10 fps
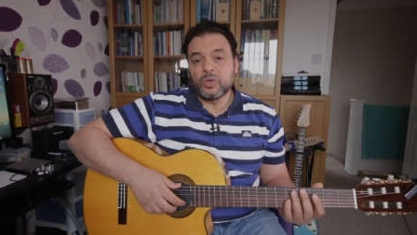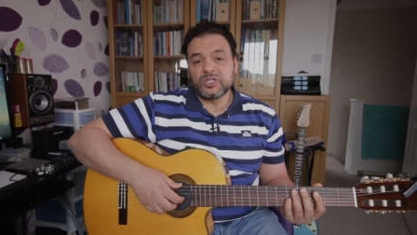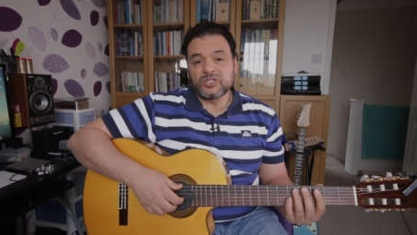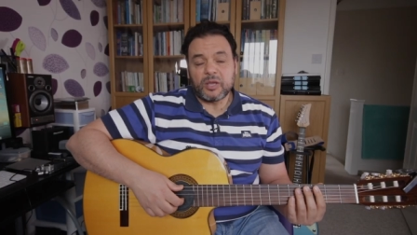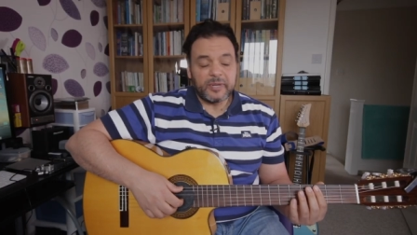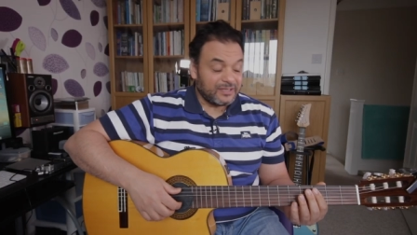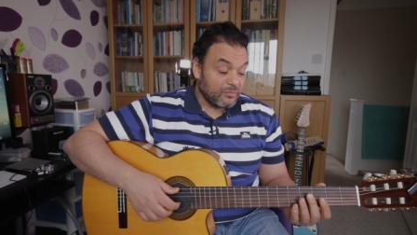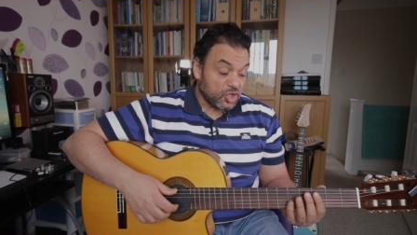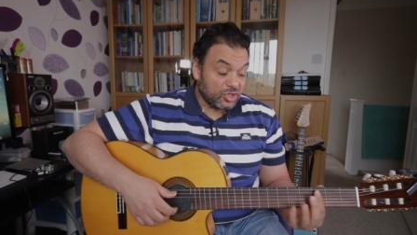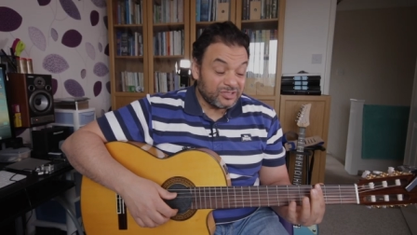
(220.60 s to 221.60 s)
وضع صعب جدا
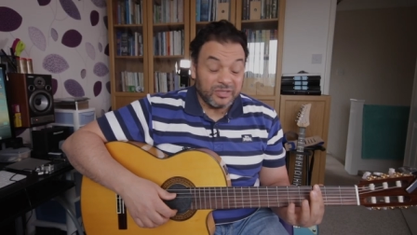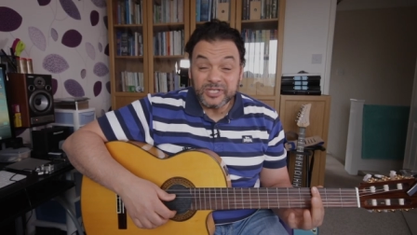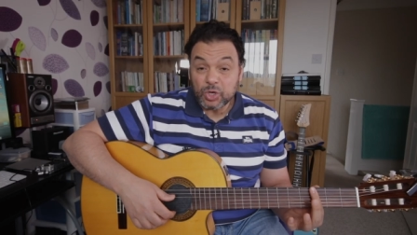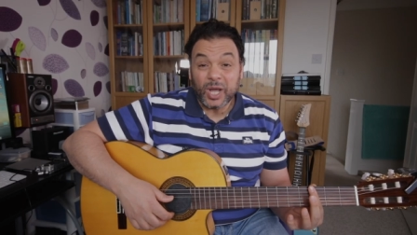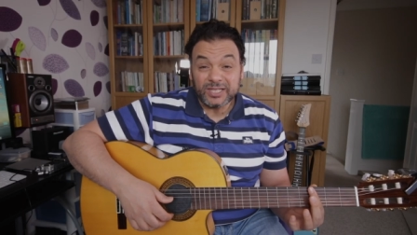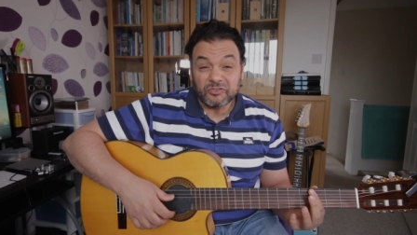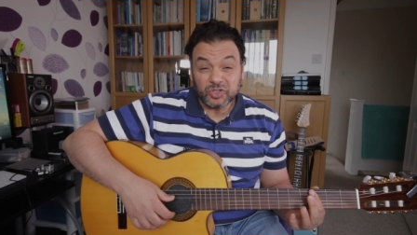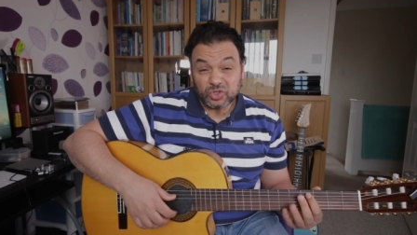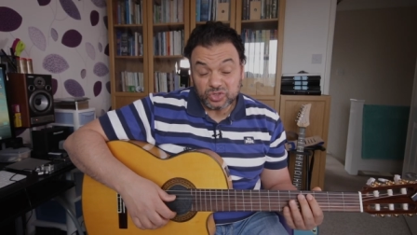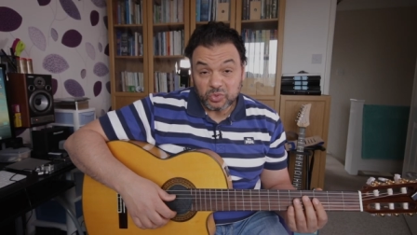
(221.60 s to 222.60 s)
مش هتقدر تمسكه حتى
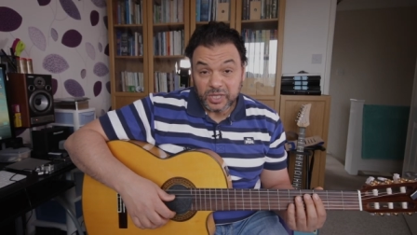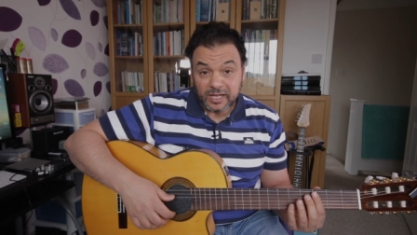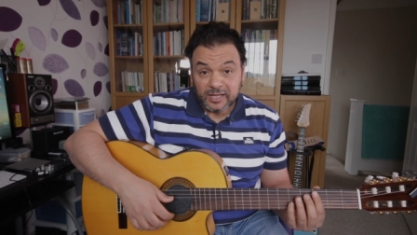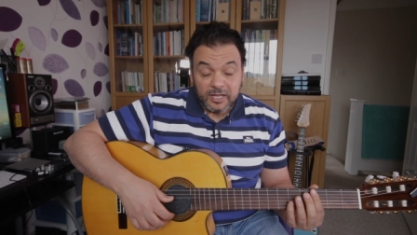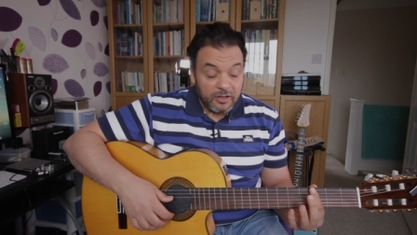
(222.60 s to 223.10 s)
فتره طويله